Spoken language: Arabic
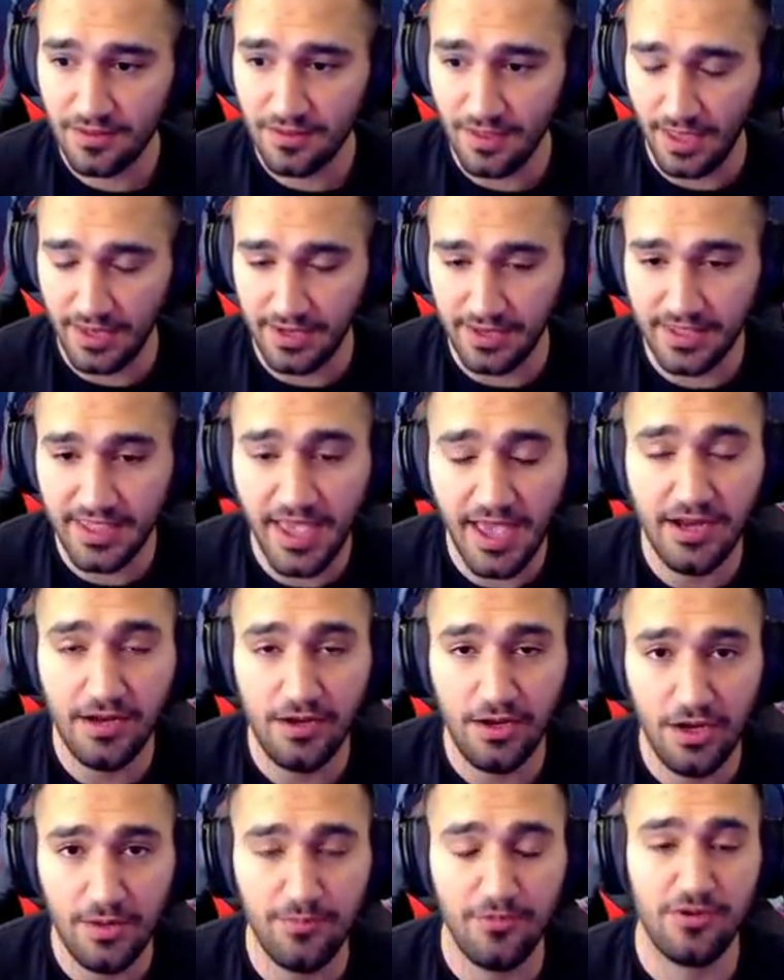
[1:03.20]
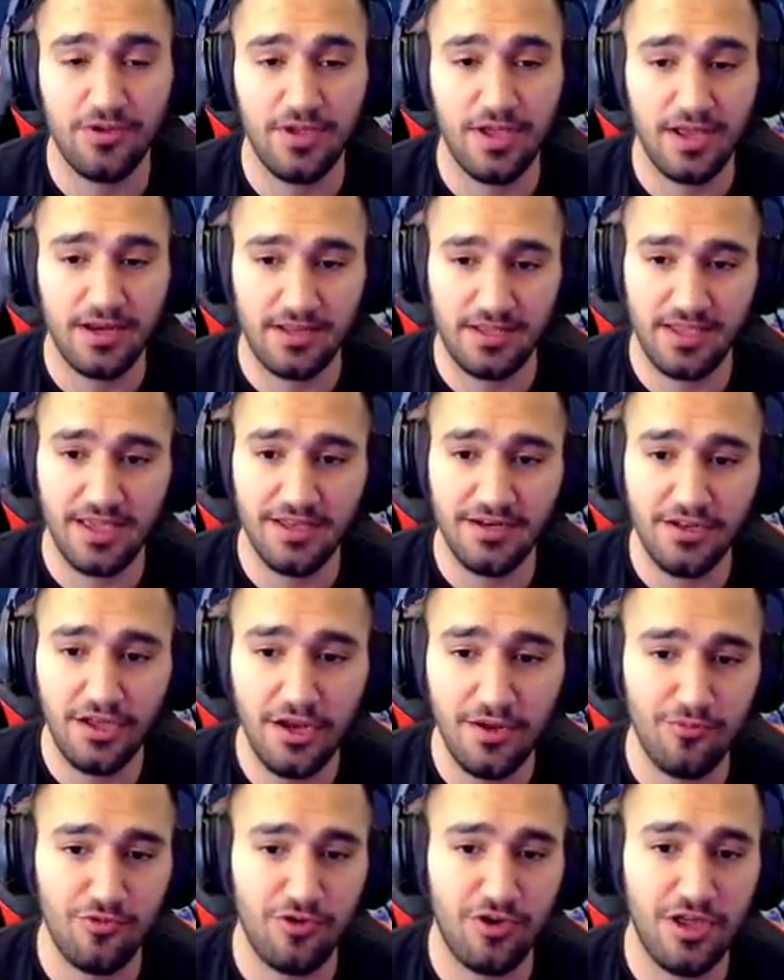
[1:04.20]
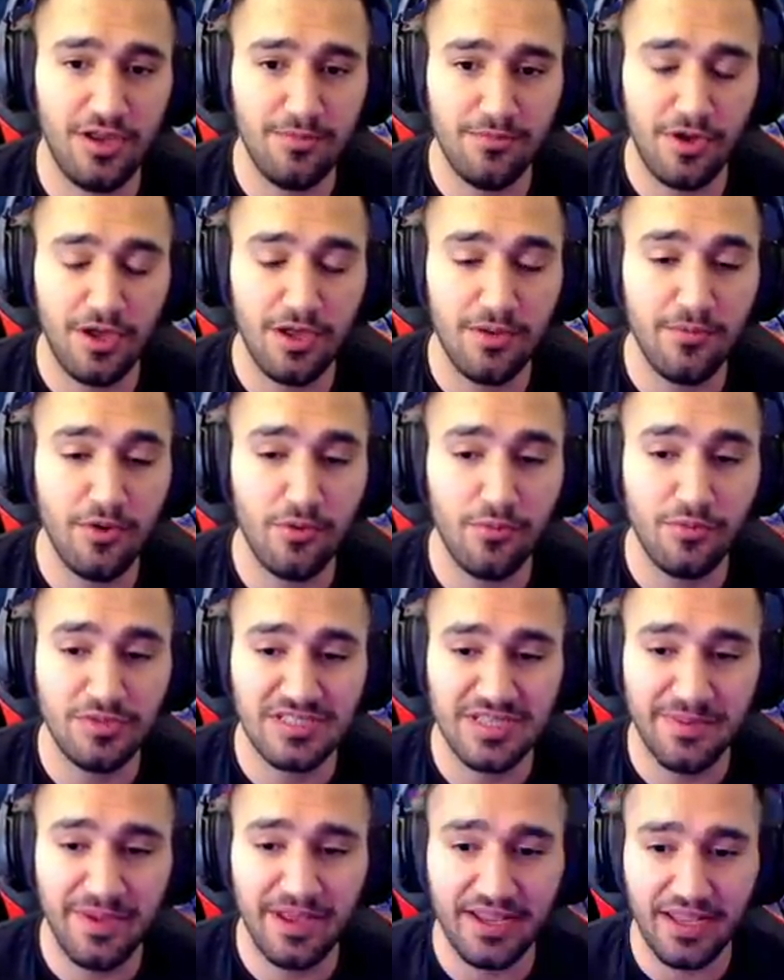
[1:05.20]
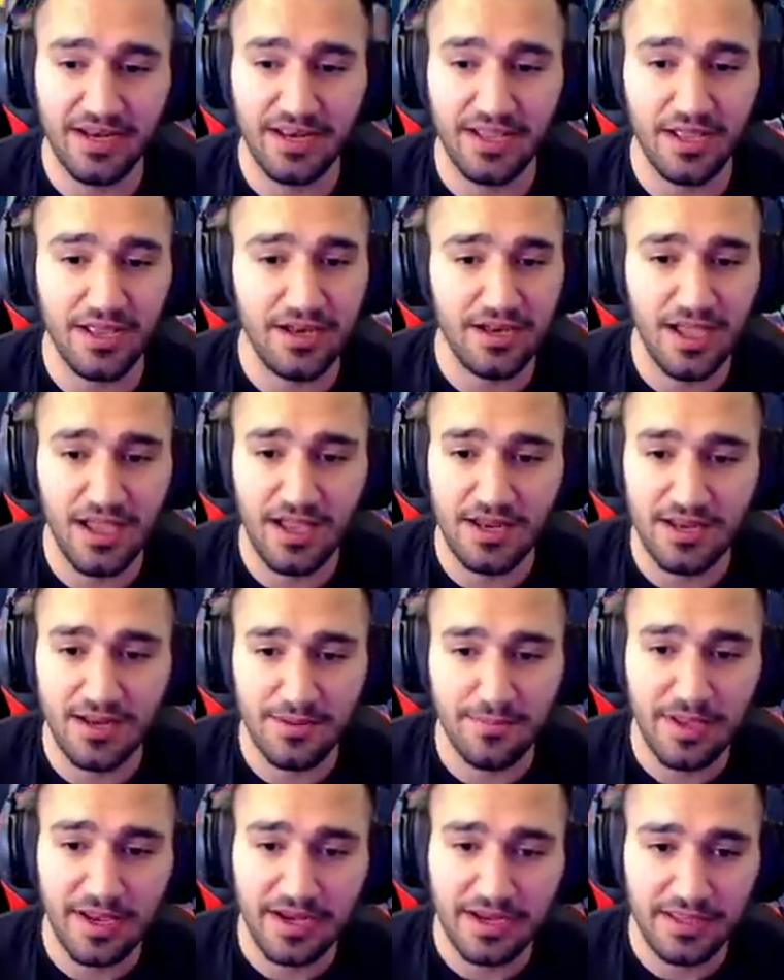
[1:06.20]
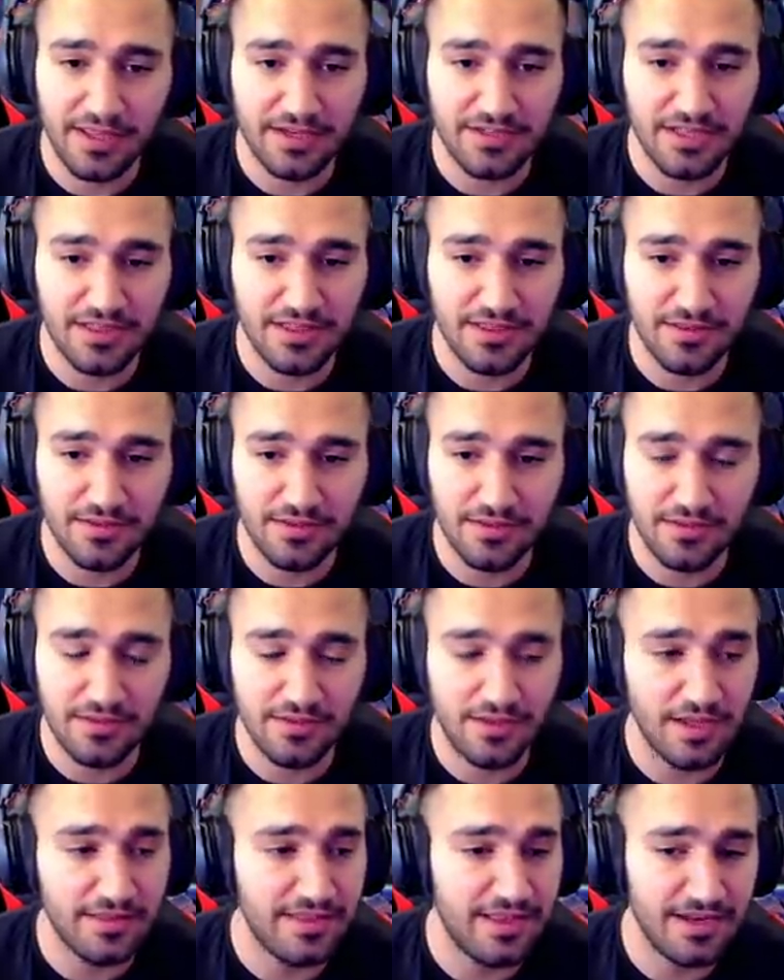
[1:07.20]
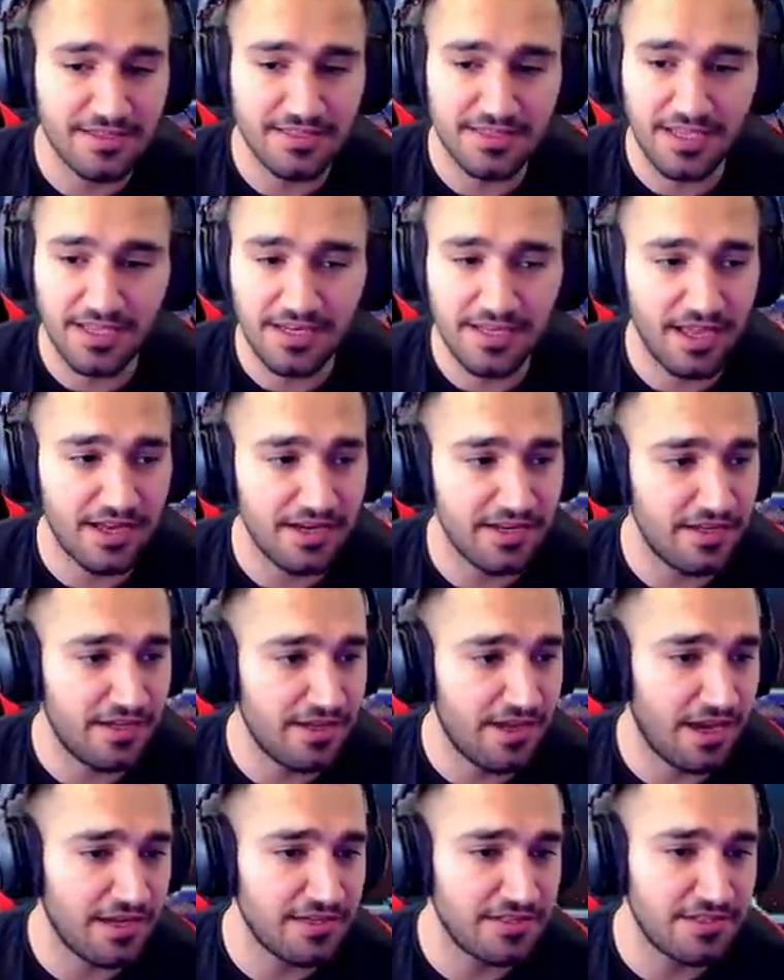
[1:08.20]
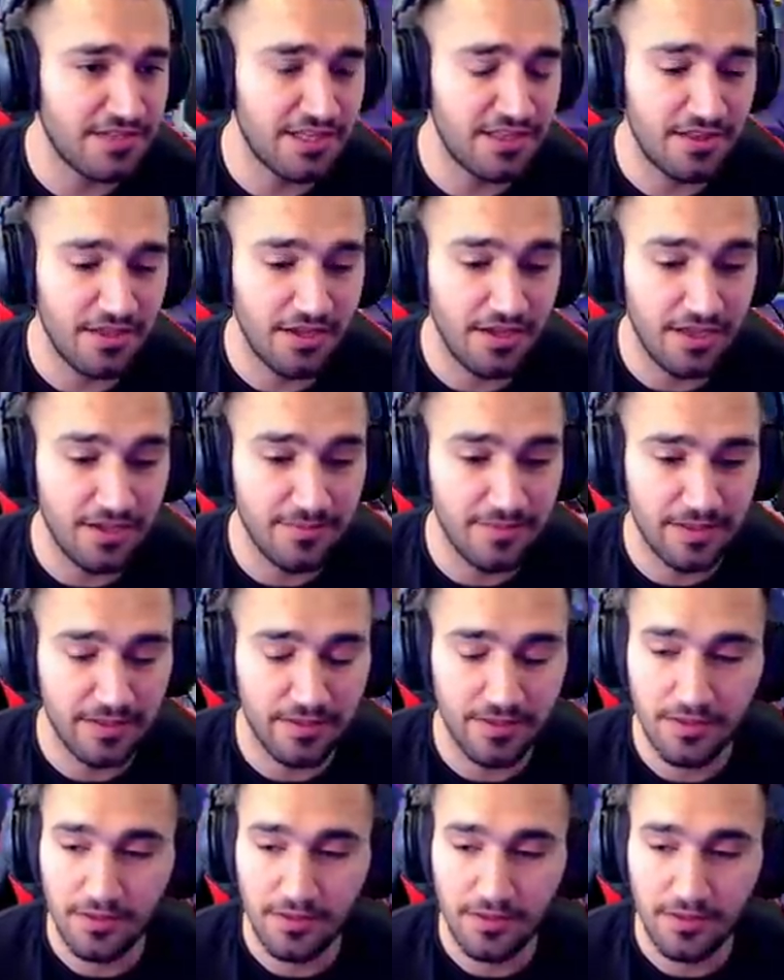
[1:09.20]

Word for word: يعني كان حلمه يعني كان حلمه حلمه حلمه ومن زمان كان يقول لي علي لما يعني عن جد آه، هذا السكين يعني عن جد حلمي